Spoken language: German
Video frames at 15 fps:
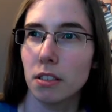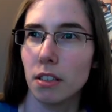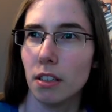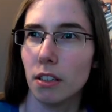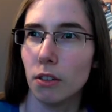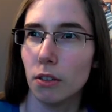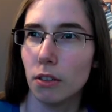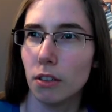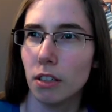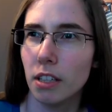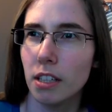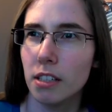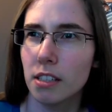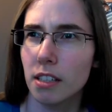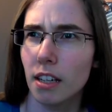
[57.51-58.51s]

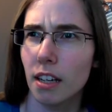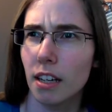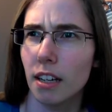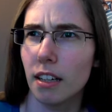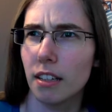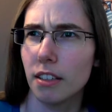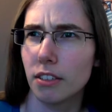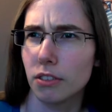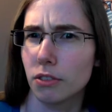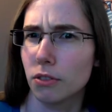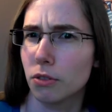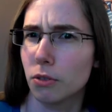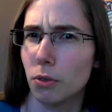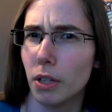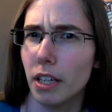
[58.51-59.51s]
Lita
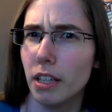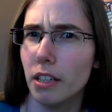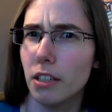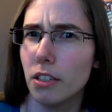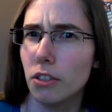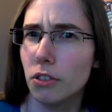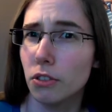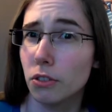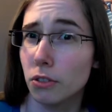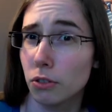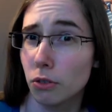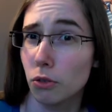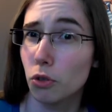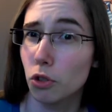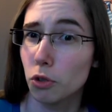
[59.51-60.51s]
Lestrange
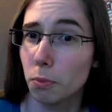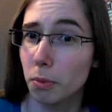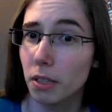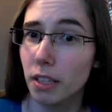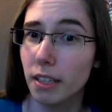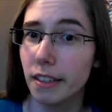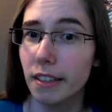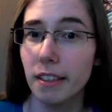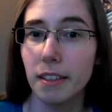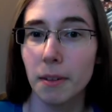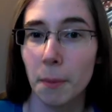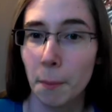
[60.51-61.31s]
zu spielen.